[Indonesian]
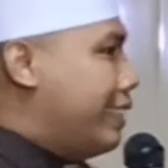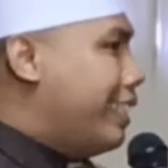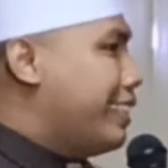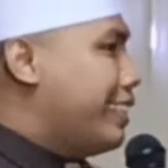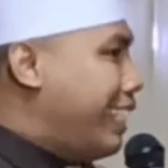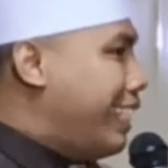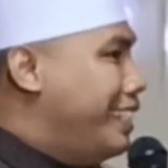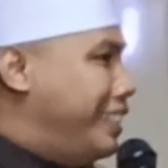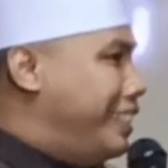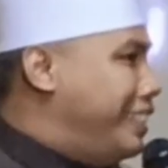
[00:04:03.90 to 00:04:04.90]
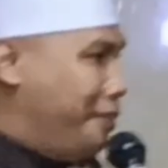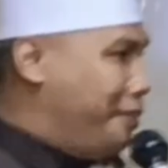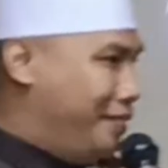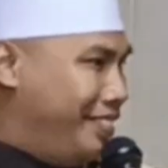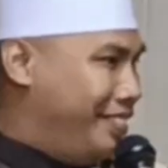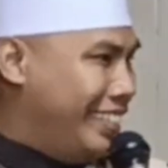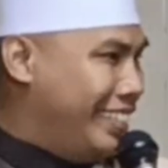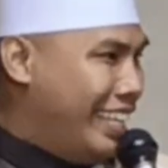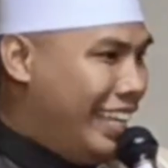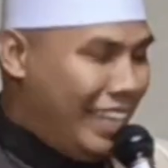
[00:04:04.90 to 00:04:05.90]
selesai di situ
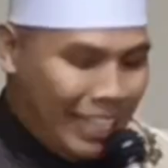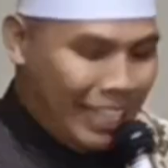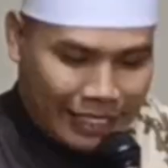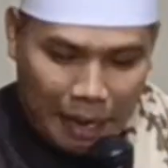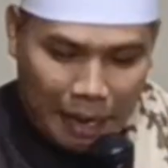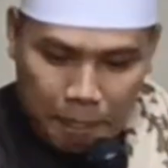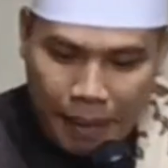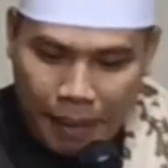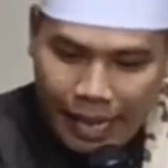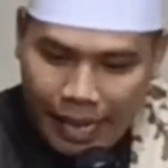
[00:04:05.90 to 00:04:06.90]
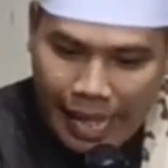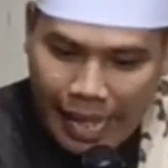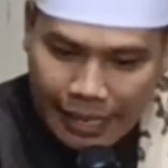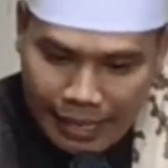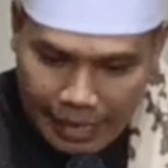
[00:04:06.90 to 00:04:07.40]
telapak kaki